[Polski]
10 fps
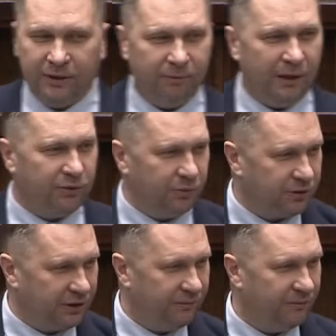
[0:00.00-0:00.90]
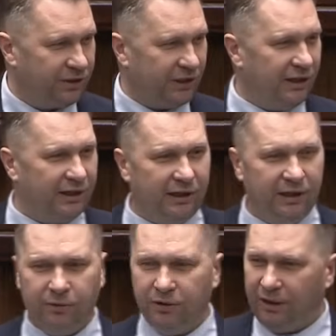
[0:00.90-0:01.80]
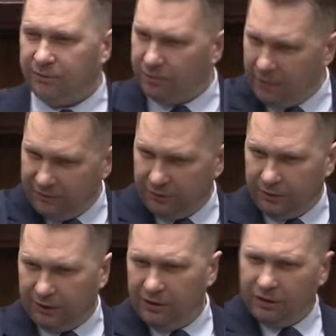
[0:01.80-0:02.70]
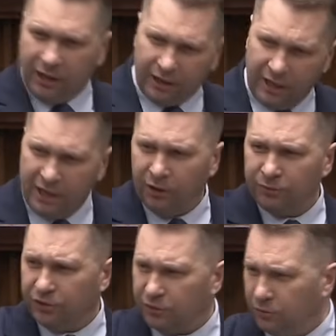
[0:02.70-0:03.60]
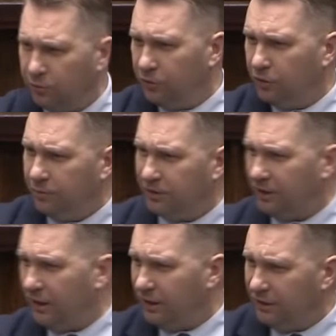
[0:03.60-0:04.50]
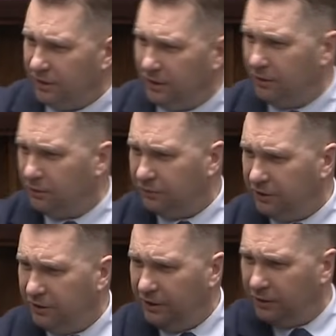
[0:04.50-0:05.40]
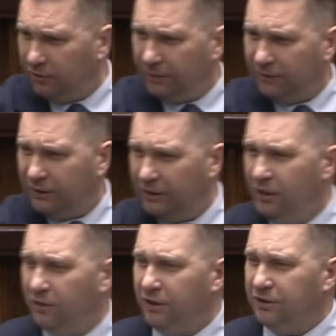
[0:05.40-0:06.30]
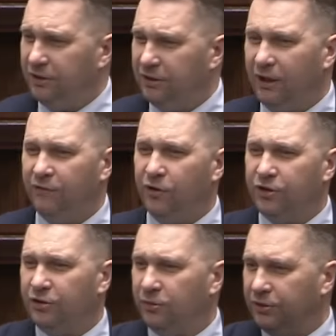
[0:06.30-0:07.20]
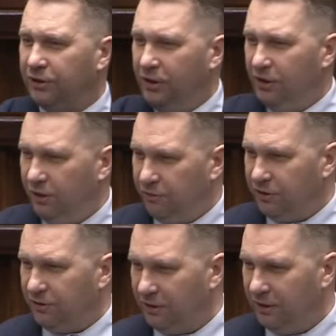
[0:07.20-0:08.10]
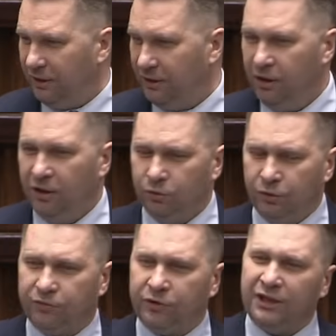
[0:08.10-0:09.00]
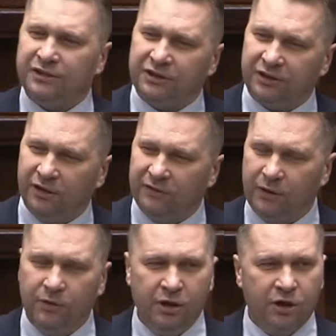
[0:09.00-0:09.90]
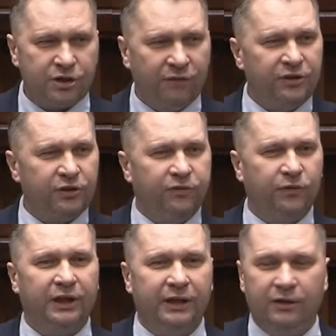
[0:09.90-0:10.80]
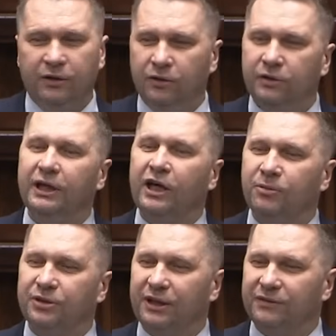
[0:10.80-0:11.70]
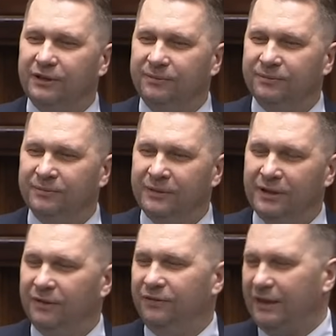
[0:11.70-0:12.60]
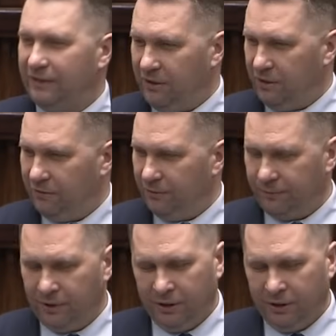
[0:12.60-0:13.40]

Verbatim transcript: pan Tusk wszedł na arenę, bo oni tam się bawią, tak, gadają, dyskutują, jest Rada Liderów, nie liderów, prawda, koalicyjna, wchodzi Tusk i wszystko ginie. Tusk wczoraj zdecydował, że wycofuje, jaką ustawę? Wiatrakową.